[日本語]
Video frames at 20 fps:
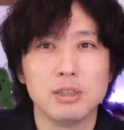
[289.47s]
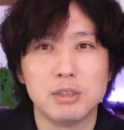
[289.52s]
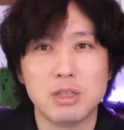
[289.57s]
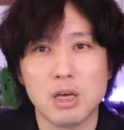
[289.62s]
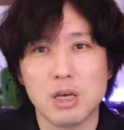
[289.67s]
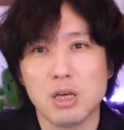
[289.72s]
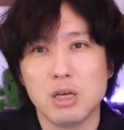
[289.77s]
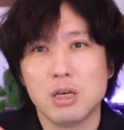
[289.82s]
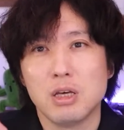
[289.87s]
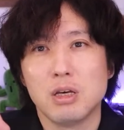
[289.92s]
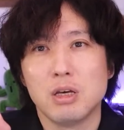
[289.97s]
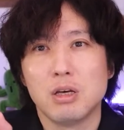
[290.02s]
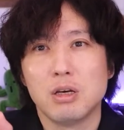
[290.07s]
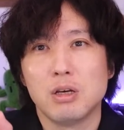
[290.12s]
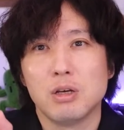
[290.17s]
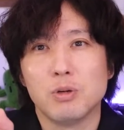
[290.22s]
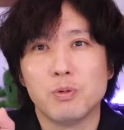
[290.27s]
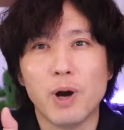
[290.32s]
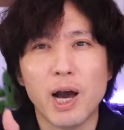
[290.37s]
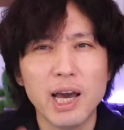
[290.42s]
で、
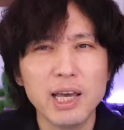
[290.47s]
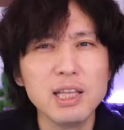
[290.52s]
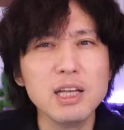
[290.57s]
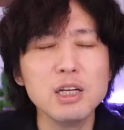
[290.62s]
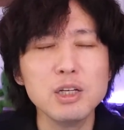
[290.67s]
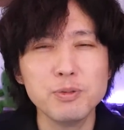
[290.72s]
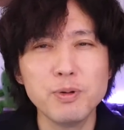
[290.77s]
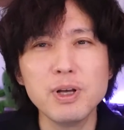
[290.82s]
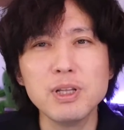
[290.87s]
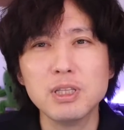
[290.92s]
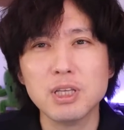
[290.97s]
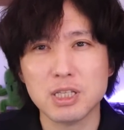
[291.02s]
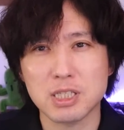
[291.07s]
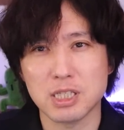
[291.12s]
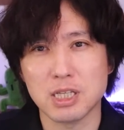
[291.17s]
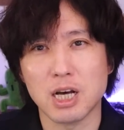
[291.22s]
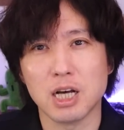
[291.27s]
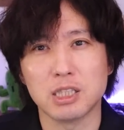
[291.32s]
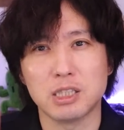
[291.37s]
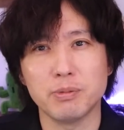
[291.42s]

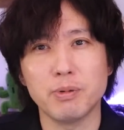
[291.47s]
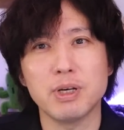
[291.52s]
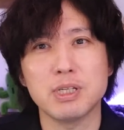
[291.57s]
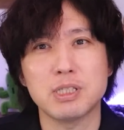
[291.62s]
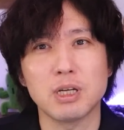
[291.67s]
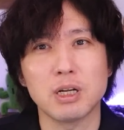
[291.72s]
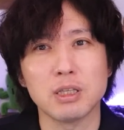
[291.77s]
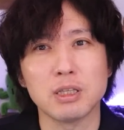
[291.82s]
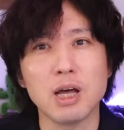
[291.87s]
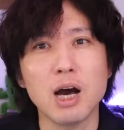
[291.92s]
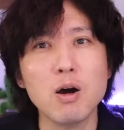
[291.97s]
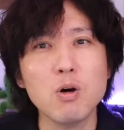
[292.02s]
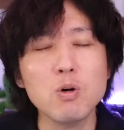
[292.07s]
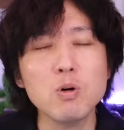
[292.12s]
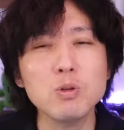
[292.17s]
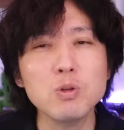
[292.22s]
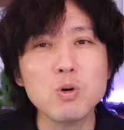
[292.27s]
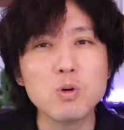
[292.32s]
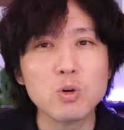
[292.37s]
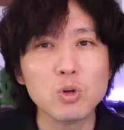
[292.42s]
ファイナルファンタジー発売したら、な
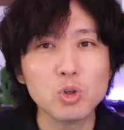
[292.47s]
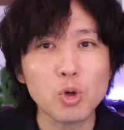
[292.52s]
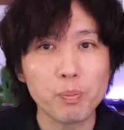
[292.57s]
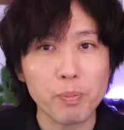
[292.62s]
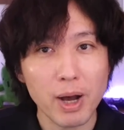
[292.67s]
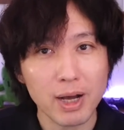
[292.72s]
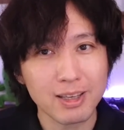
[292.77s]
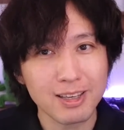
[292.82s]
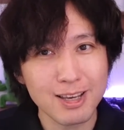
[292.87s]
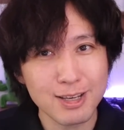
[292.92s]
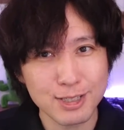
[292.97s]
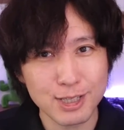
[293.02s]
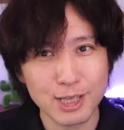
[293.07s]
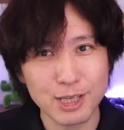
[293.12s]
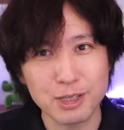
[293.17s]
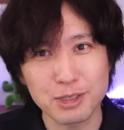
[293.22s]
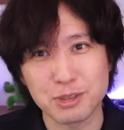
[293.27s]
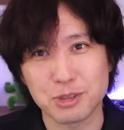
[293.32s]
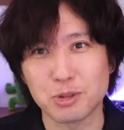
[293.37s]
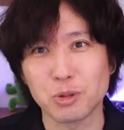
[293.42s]
おのことパッケージ
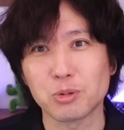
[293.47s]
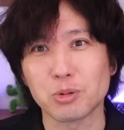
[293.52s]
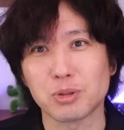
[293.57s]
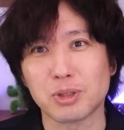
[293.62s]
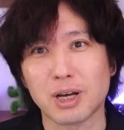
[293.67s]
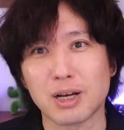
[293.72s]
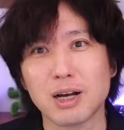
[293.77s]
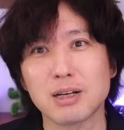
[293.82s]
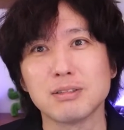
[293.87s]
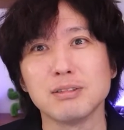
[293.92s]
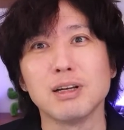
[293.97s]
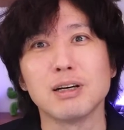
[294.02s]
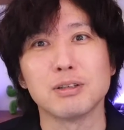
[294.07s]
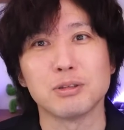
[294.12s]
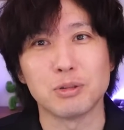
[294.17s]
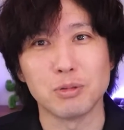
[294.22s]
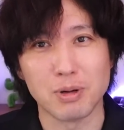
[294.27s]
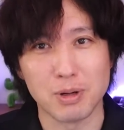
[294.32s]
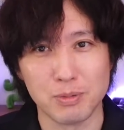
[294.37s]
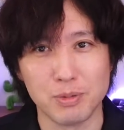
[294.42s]
比率ちょっと高くな
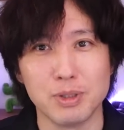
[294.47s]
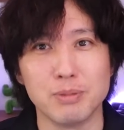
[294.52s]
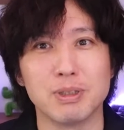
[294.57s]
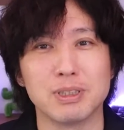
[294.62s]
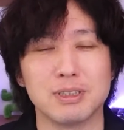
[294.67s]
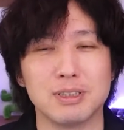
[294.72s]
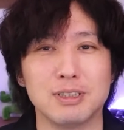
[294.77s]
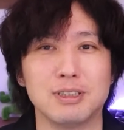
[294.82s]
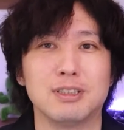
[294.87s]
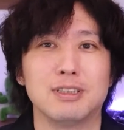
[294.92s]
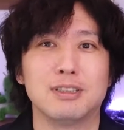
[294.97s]
るとは思います。